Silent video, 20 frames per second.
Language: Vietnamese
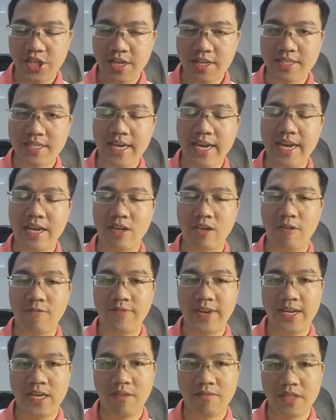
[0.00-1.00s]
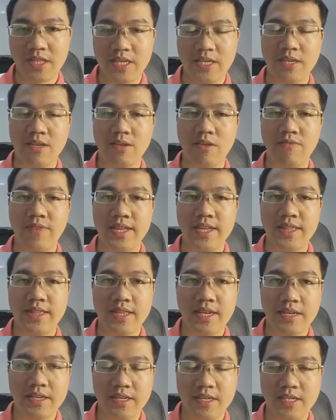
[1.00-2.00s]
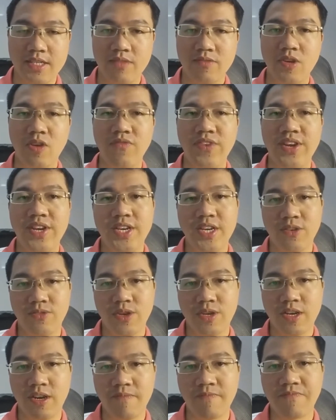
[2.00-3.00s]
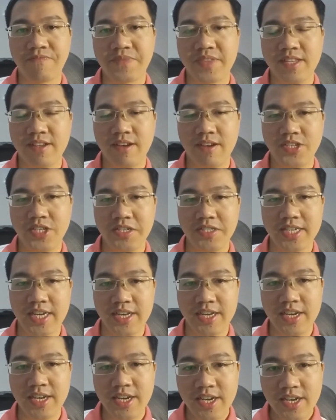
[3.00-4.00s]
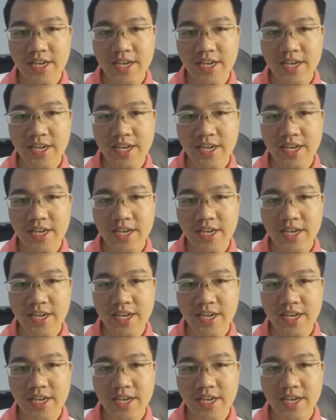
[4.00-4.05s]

trần dài cộng với động từ cộng với từ ngữ xong cộng với nở cái con trần dài